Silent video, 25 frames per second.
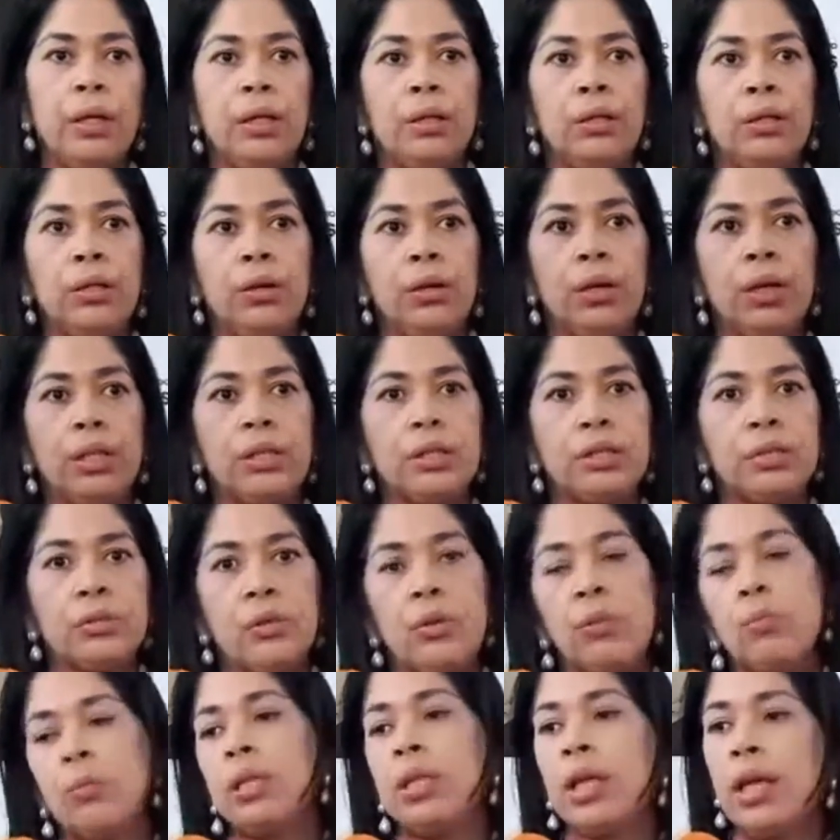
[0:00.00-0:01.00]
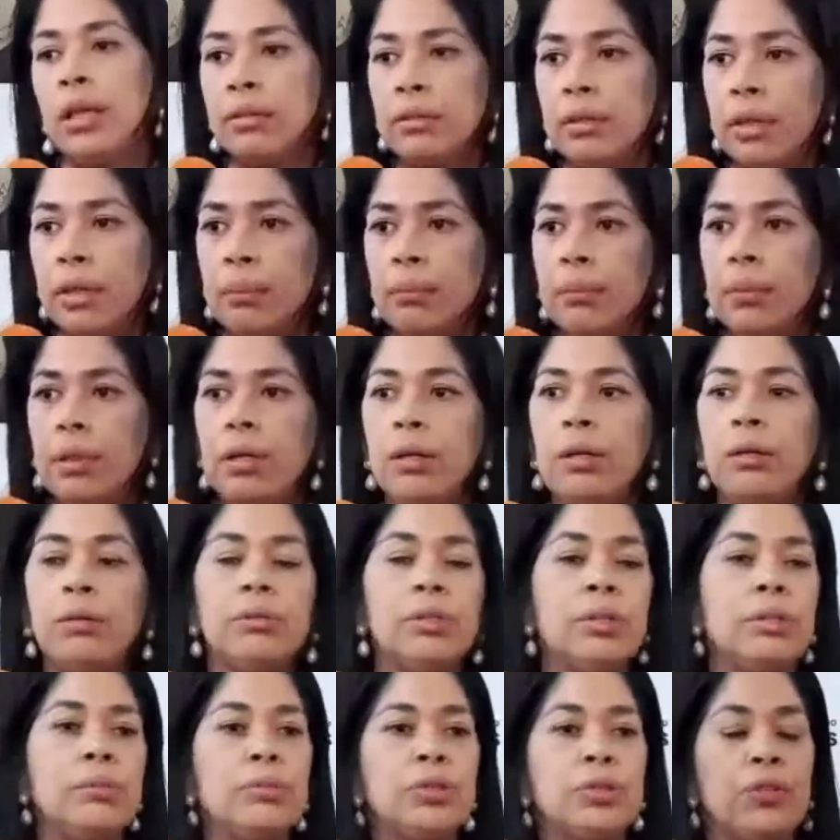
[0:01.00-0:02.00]
Nós, com o mandado na mão,
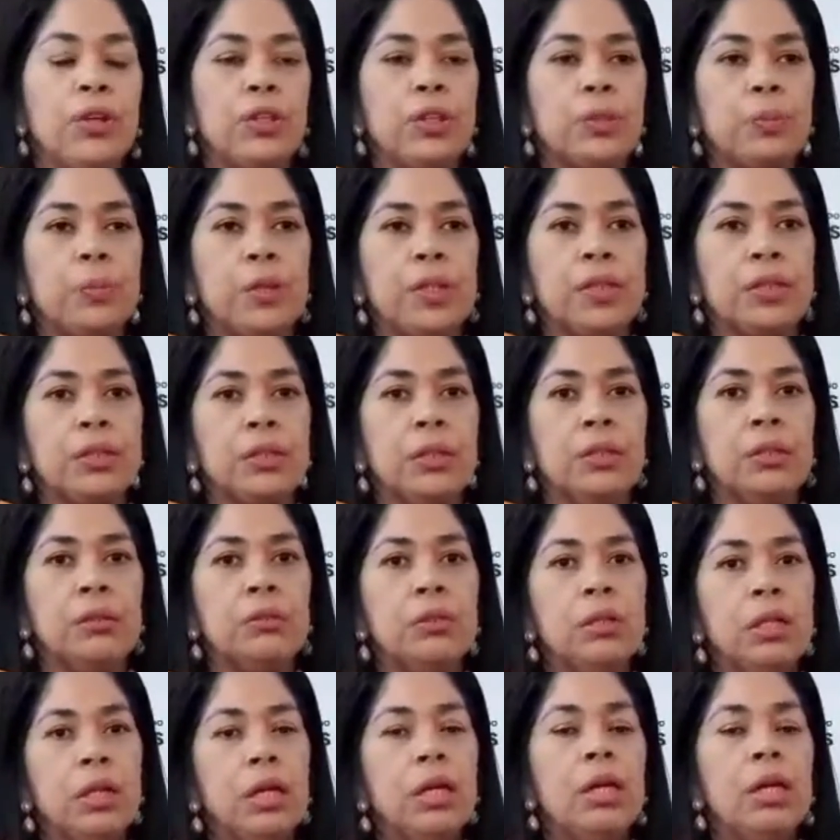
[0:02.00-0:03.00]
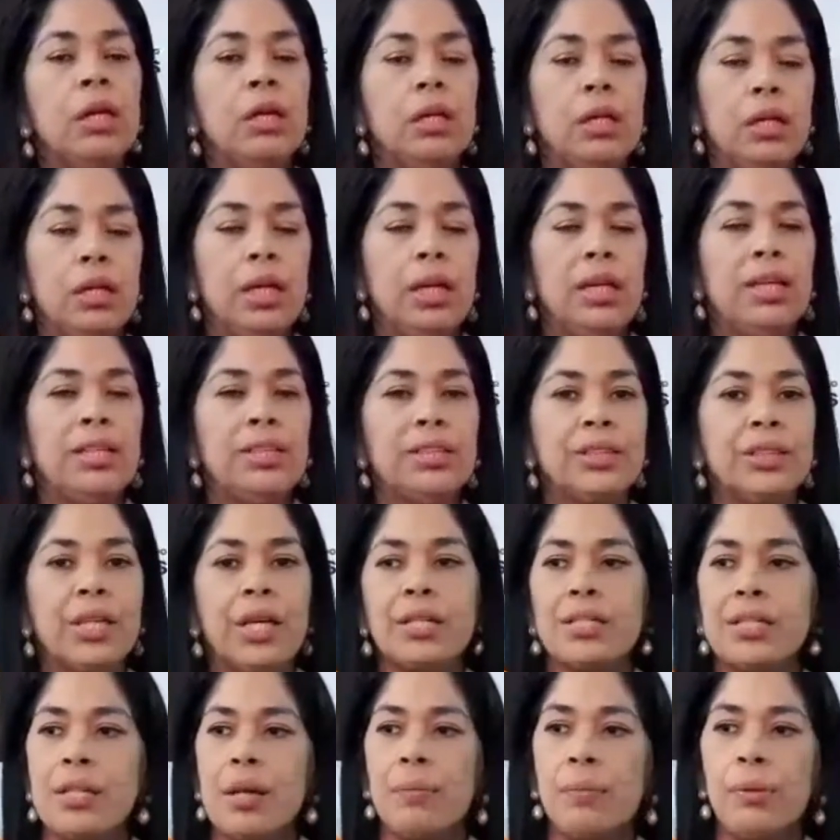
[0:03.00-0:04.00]
demos voz de prisão e eles
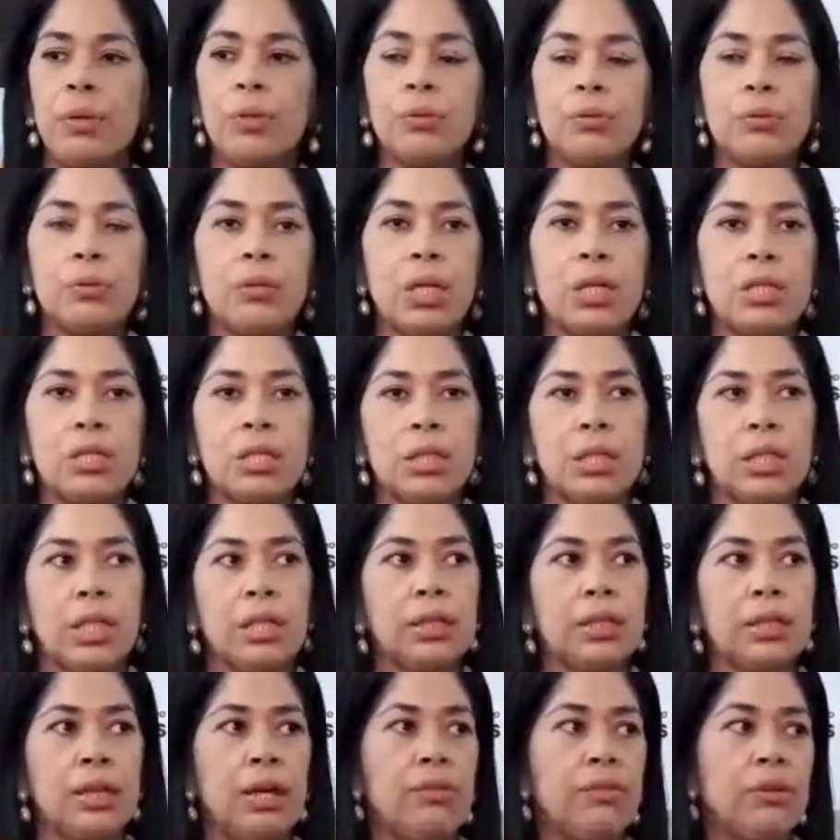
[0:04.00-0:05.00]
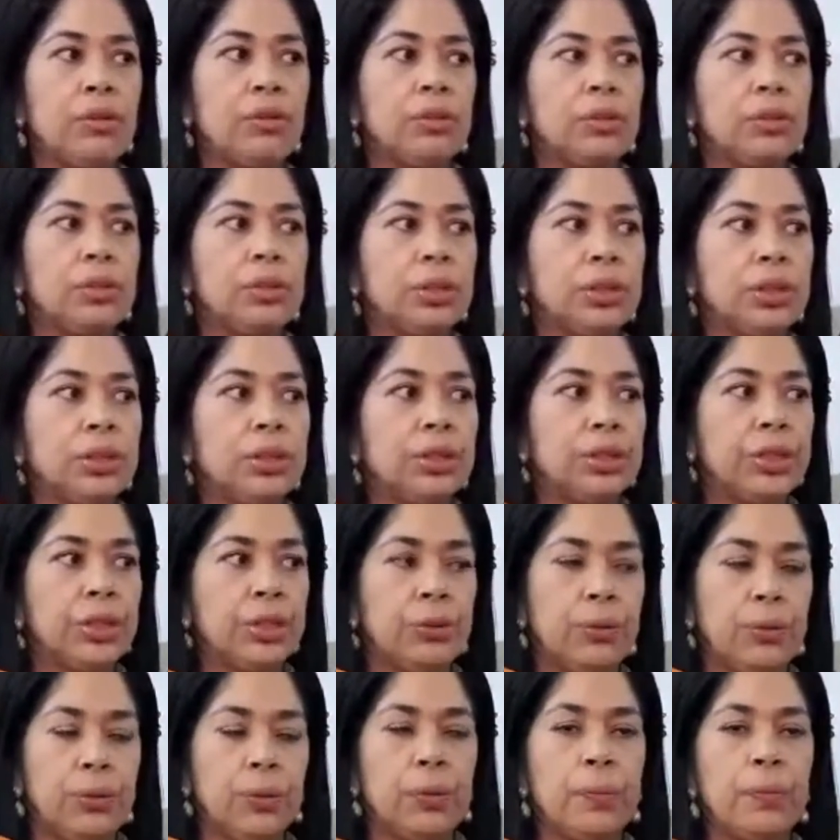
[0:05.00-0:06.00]
já sabiam do que se tratava quando a gente
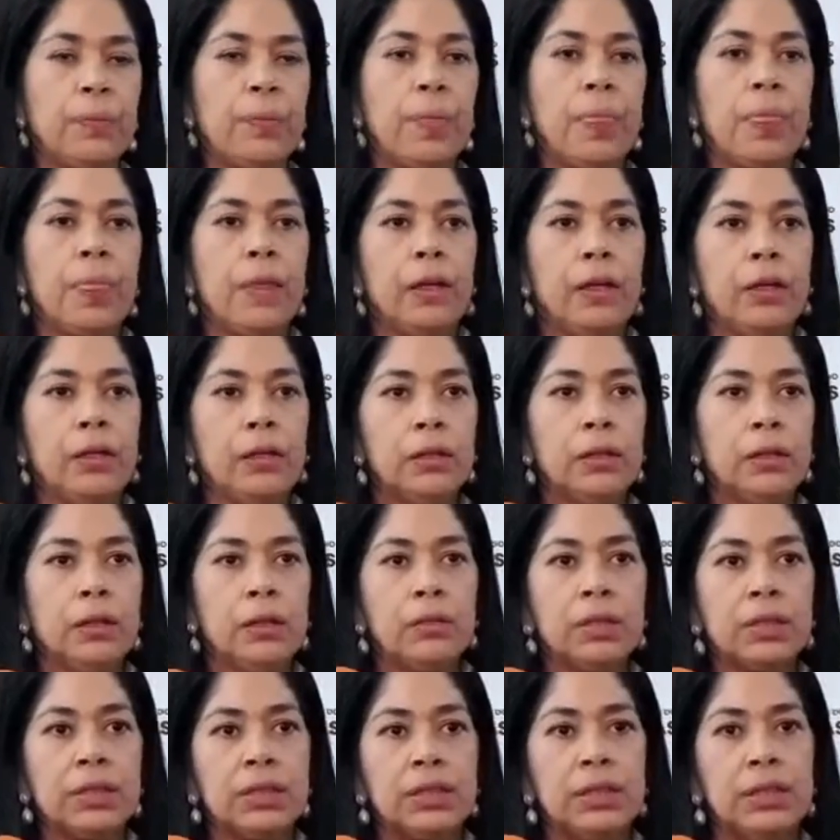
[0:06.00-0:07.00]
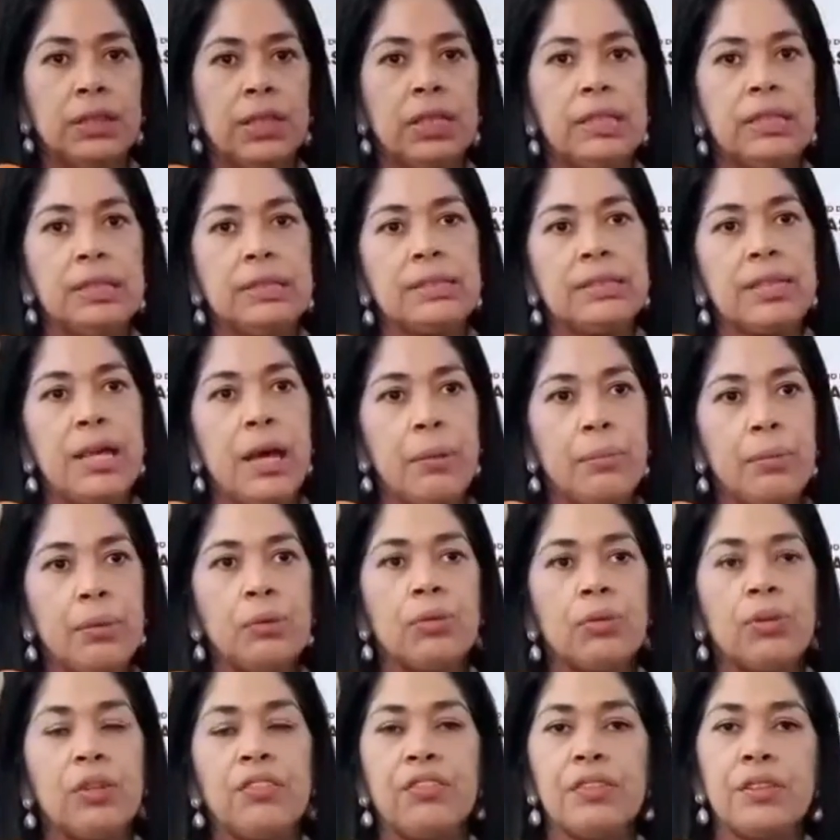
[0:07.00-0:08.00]
chegou. Então, assim, eles
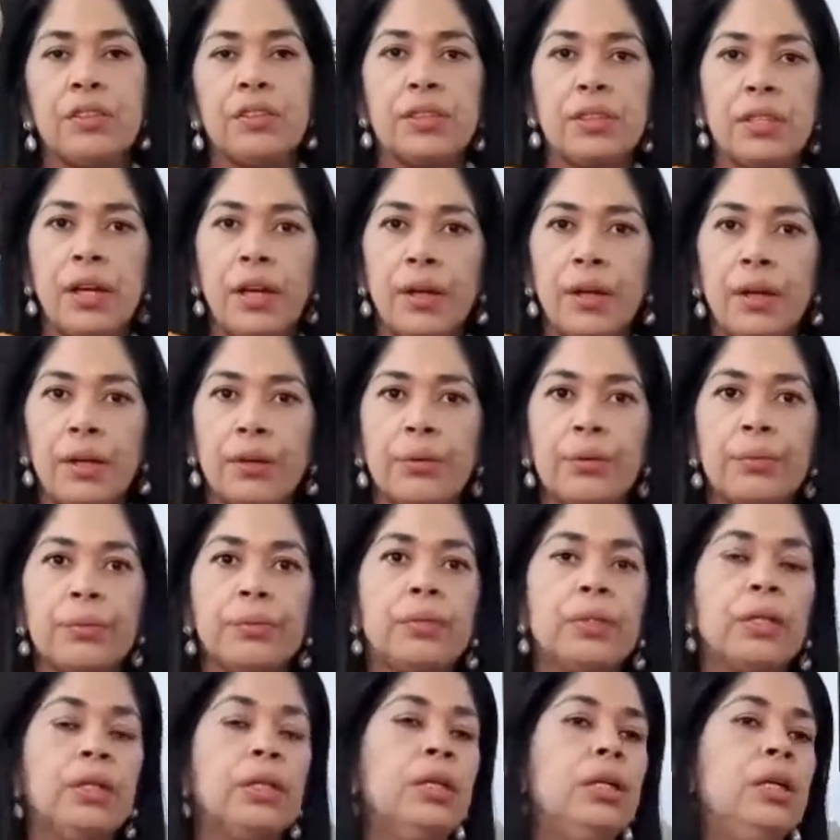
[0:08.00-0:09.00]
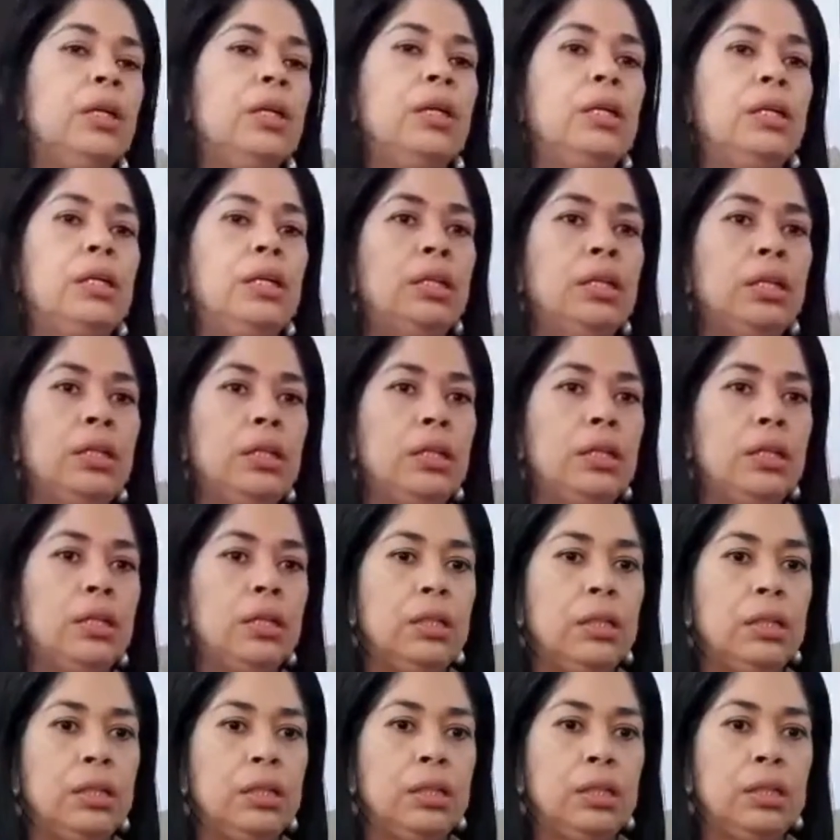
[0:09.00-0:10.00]
sabem o que fizeram e,
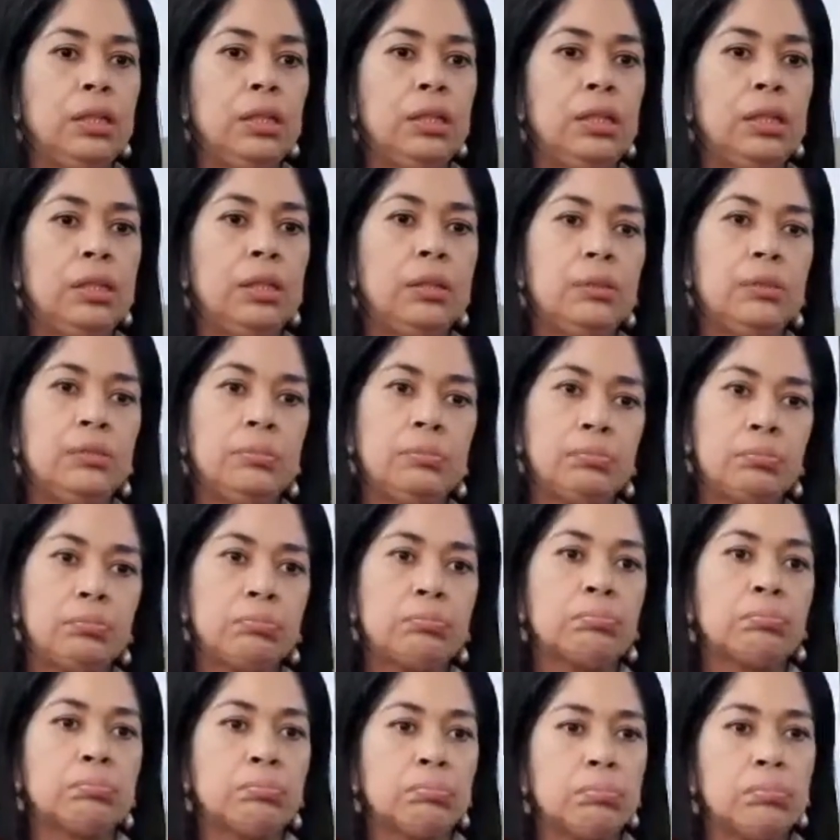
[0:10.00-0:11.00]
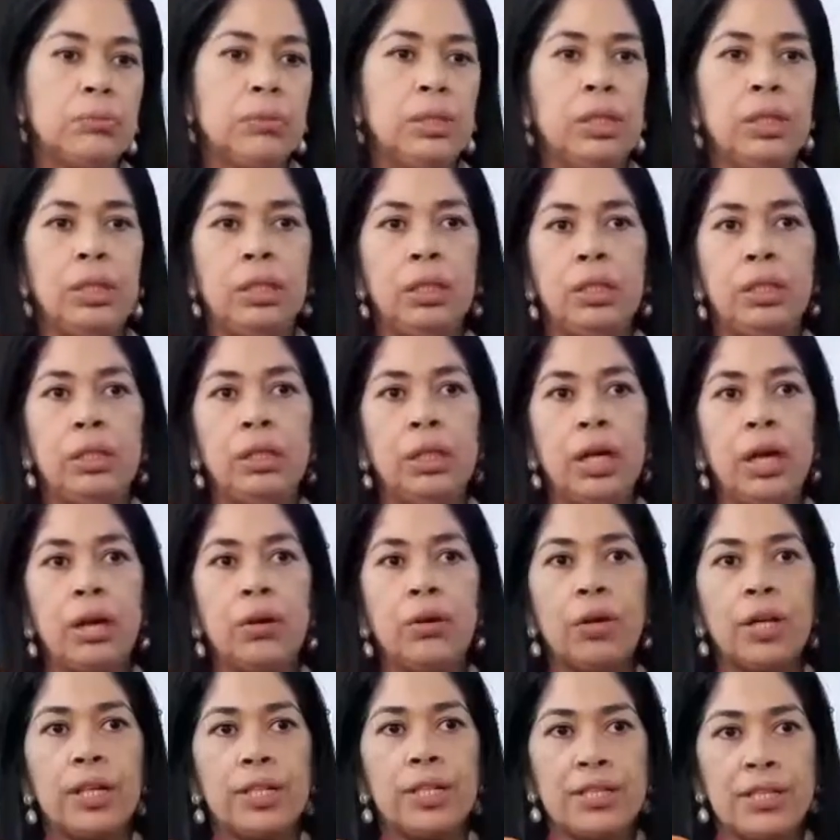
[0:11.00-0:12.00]
e, e
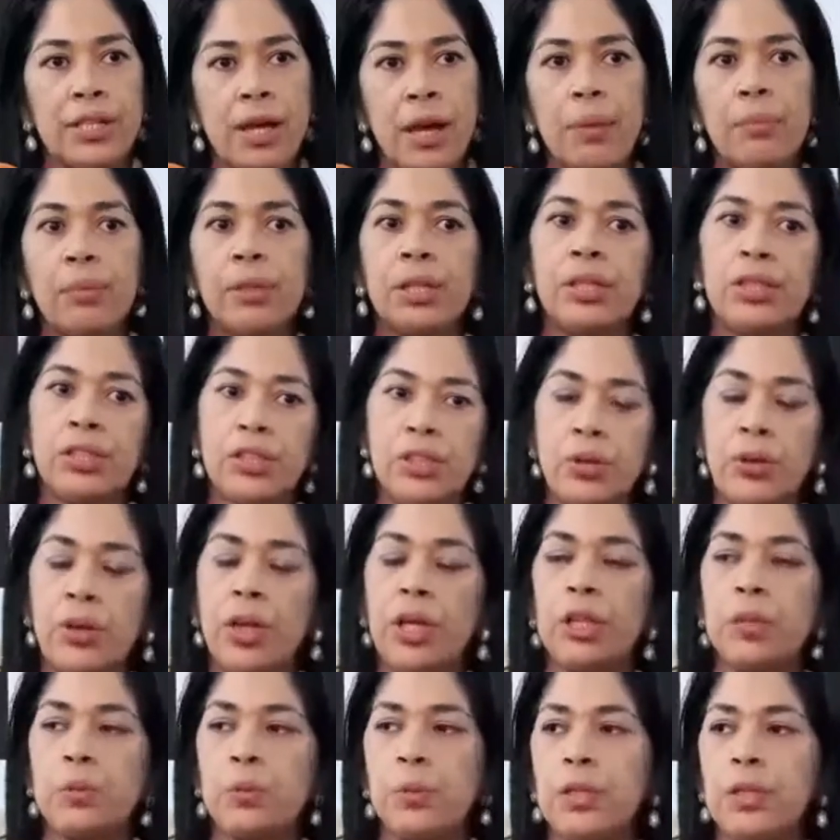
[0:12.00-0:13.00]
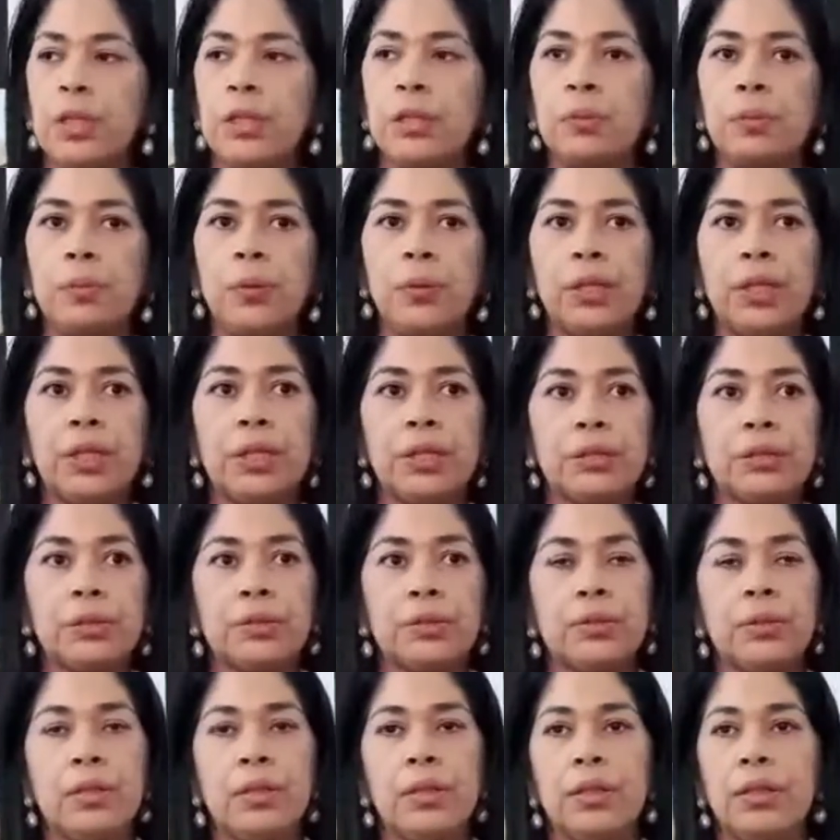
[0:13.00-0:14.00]
agora sabem que estão respondendo por
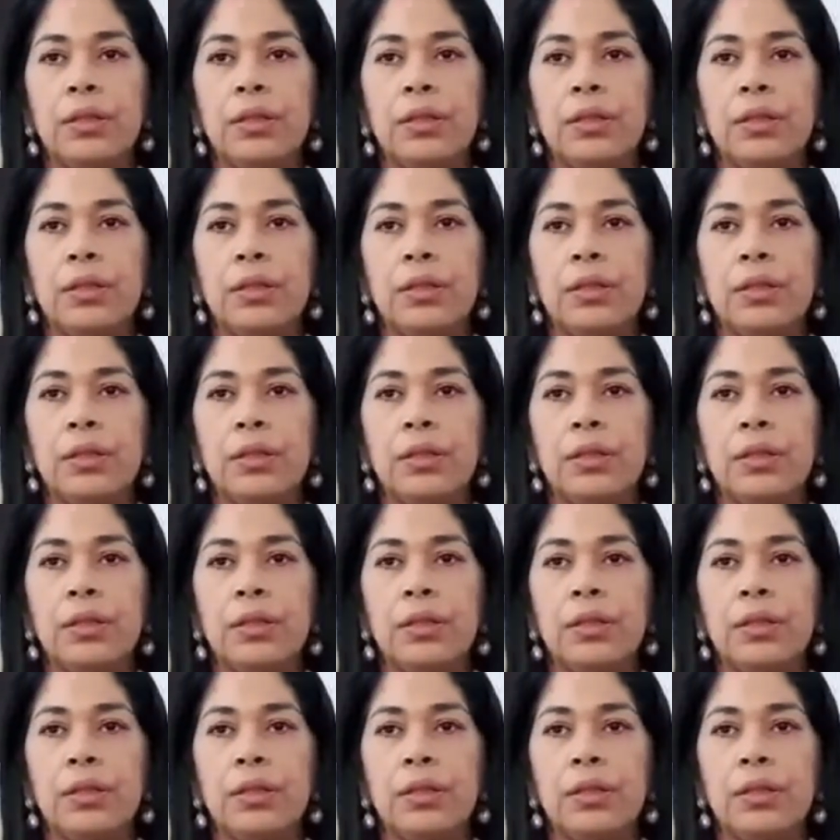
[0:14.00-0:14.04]
isso.